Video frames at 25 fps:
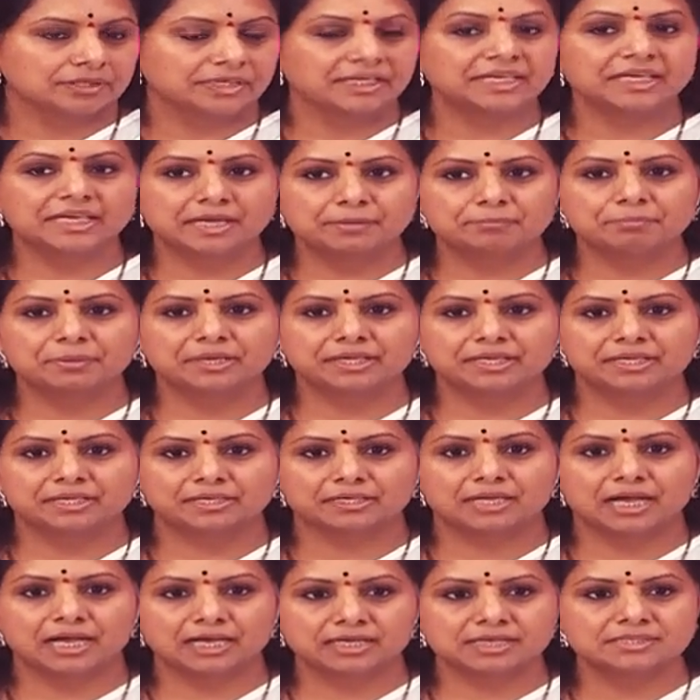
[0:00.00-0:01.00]
నీకేం పని
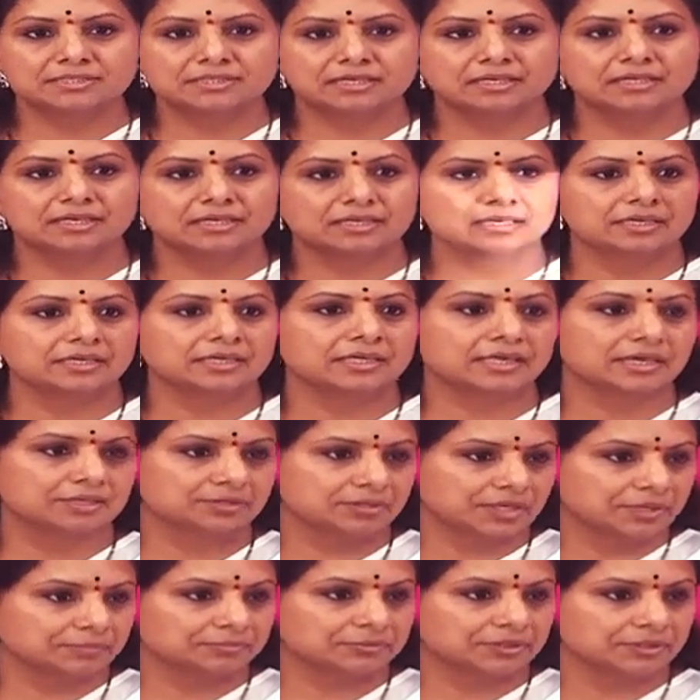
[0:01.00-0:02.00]
కాంగ్రెస్ సెక్రటరీ
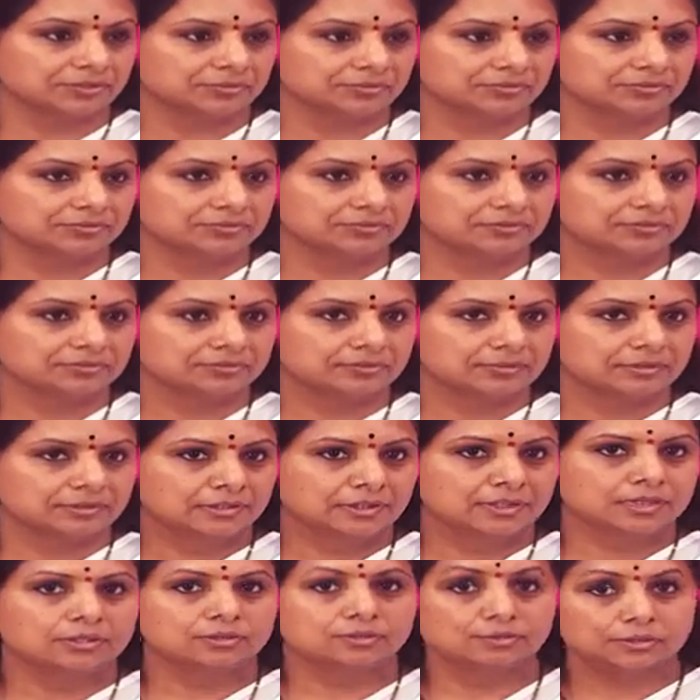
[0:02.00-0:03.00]
నీకెందుకు చెప్తాడు
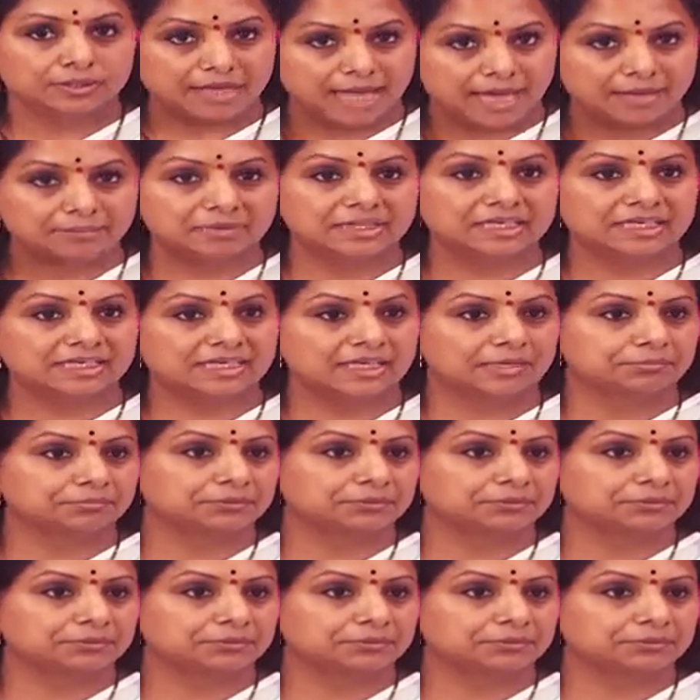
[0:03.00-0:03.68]
నువ్వు నా మీద ఎట్లా